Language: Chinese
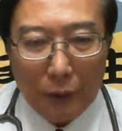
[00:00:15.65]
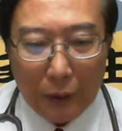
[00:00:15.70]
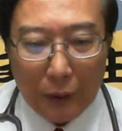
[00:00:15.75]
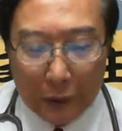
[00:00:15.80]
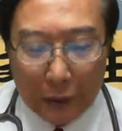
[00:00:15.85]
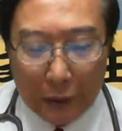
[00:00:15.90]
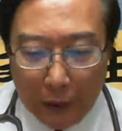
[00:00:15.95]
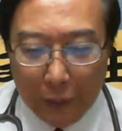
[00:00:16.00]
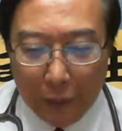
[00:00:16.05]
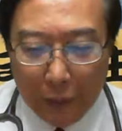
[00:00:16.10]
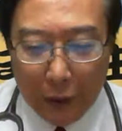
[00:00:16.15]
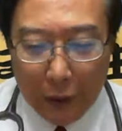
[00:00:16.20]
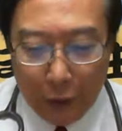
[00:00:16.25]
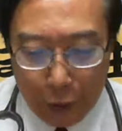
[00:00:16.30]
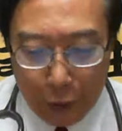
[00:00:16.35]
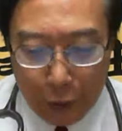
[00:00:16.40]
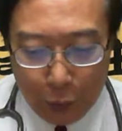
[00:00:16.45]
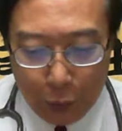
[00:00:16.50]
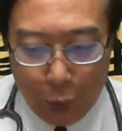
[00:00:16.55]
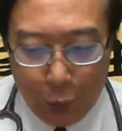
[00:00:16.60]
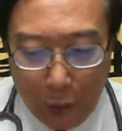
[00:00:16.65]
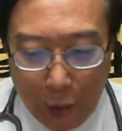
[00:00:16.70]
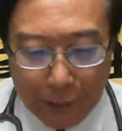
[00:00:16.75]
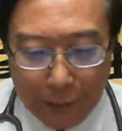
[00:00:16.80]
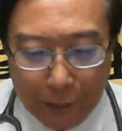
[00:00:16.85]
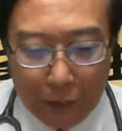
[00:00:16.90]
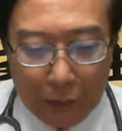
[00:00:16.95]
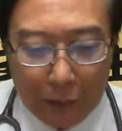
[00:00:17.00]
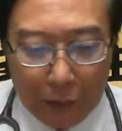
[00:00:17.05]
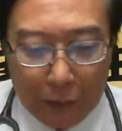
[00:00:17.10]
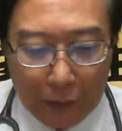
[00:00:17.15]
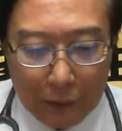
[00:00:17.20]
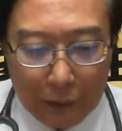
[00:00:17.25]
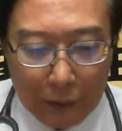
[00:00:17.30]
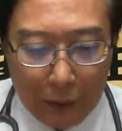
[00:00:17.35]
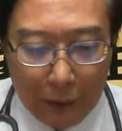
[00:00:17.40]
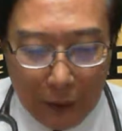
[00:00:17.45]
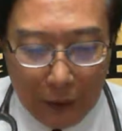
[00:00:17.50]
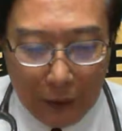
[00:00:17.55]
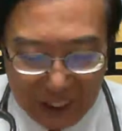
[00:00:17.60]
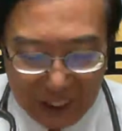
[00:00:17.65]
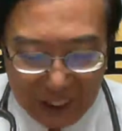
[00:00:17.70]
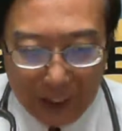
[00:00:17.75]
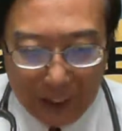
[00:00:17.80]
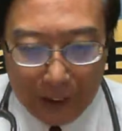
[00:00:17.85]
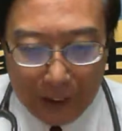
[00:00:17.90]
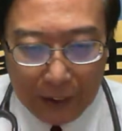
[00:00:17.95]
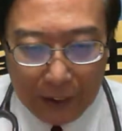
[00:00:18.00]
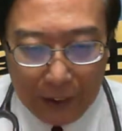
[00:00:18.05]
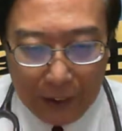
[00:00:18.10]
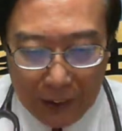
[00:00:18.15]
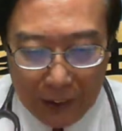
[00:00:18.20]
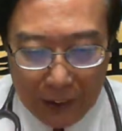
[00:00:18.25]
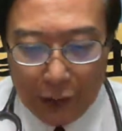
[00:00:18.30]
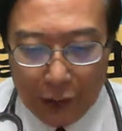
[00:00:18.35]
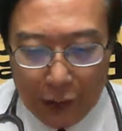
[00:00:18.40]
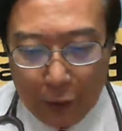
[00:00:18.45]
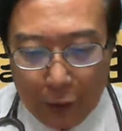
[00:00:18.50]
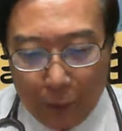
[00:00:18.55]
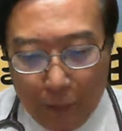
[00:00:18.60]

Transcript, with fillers: 甲台湾有关而且的信息。